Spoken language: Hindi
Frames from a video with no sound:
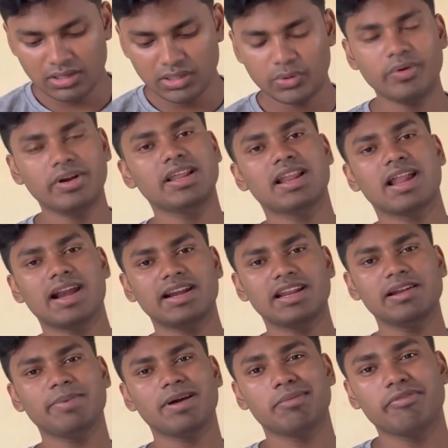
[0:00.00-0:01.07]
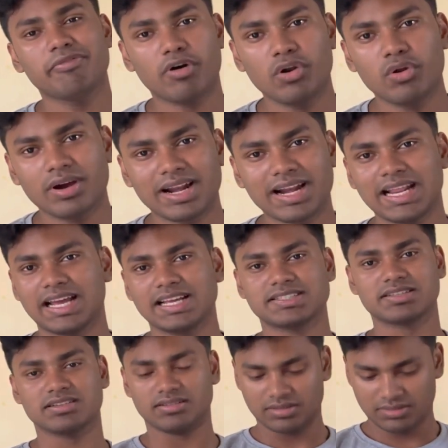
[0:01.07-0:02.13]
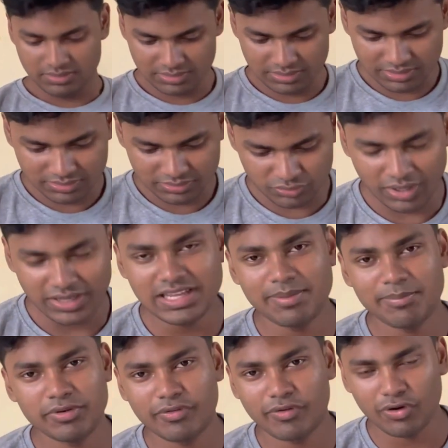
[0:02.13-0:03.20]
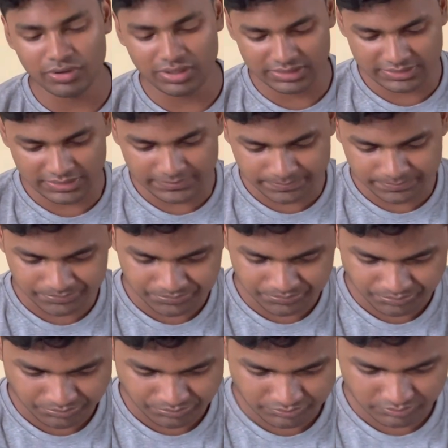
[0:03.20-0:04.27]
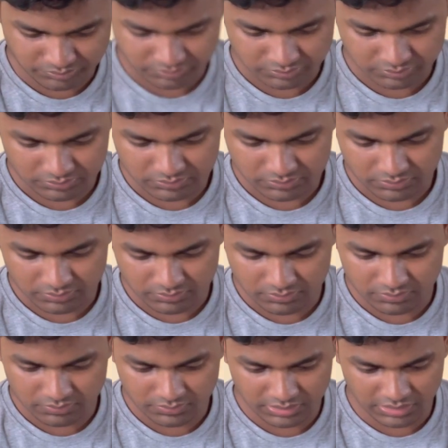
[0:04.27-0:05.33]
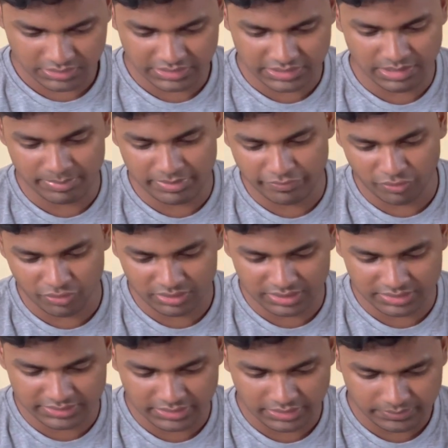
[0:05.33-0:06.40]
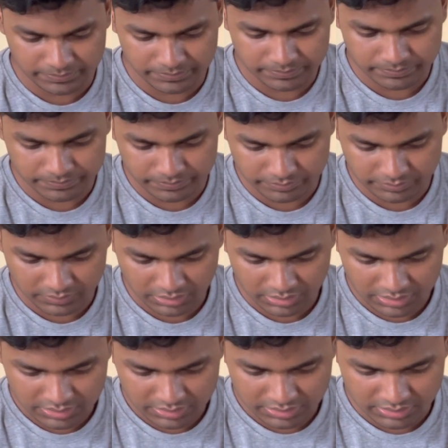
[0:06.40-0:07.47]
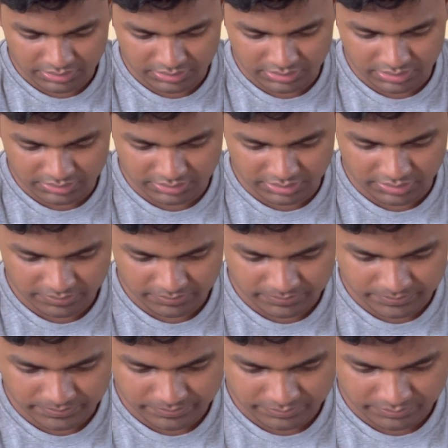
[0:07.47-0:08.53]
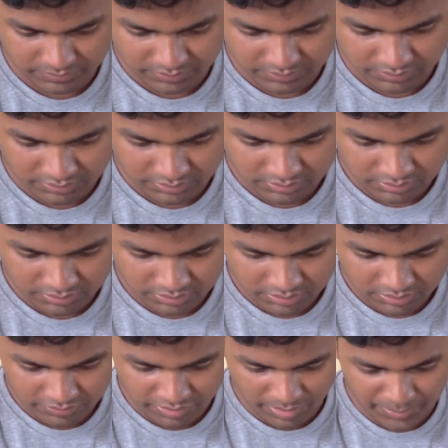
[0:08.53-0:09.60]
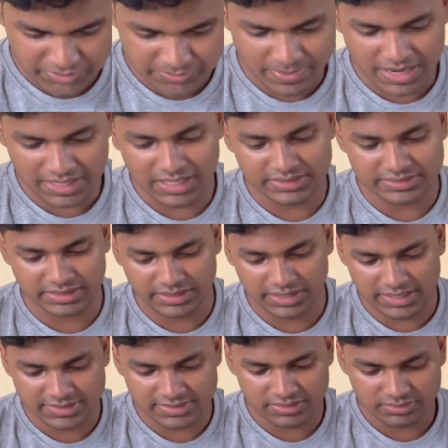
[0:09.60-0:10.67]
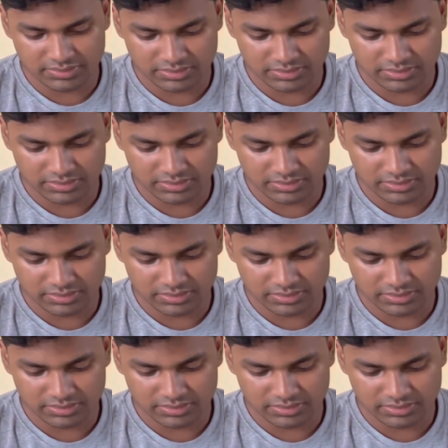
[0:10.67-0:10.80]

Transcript: ट्विटर हैंडल पे हमें फॉलो करना है गाइस तो आइए हम लोग फॉलो करते हैं देखिए हमने फॉलो कर दिया देखते हैं वापस बैक आते हैं गाइस